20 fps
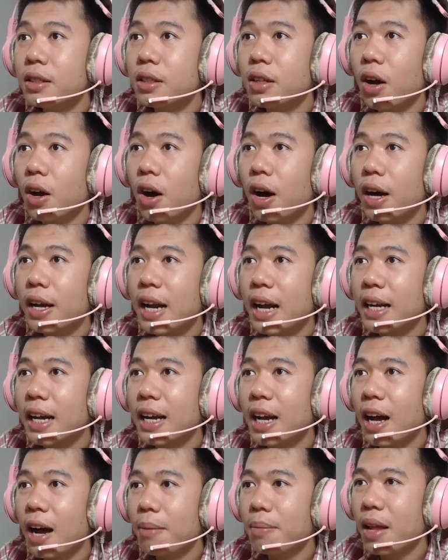Rồi, đang
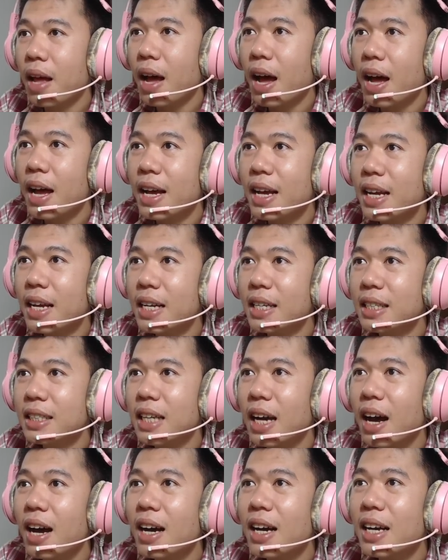kết hợp đấy.
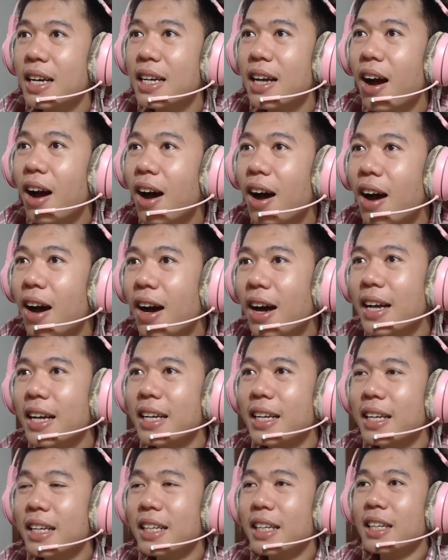Trời
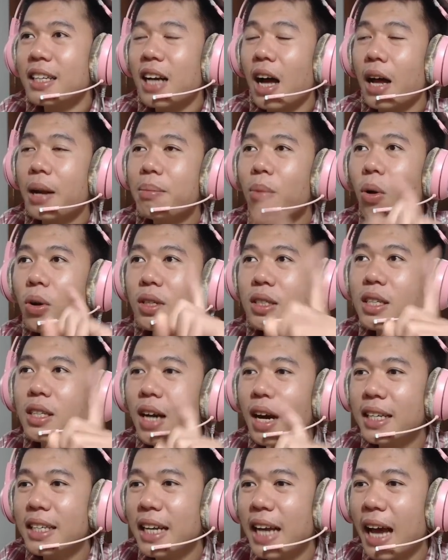ơi, cần một
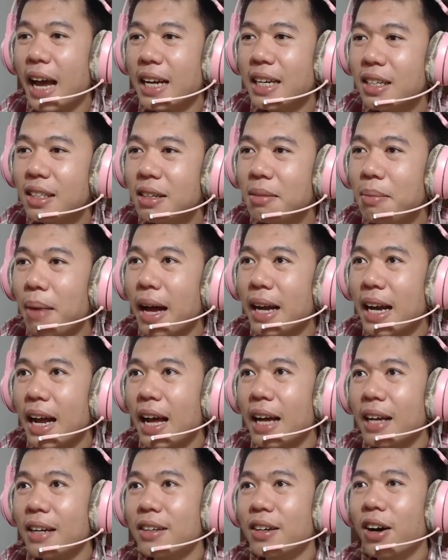người nhện nữa các bạn
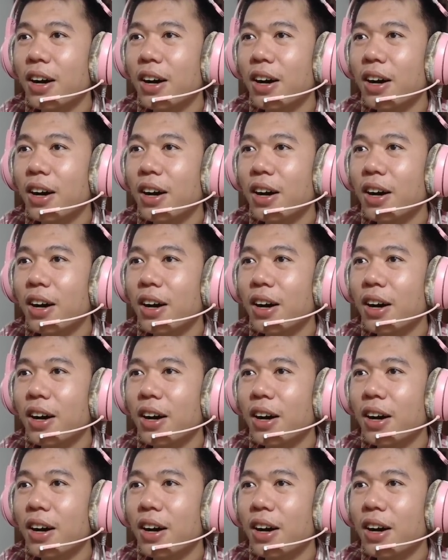ạ.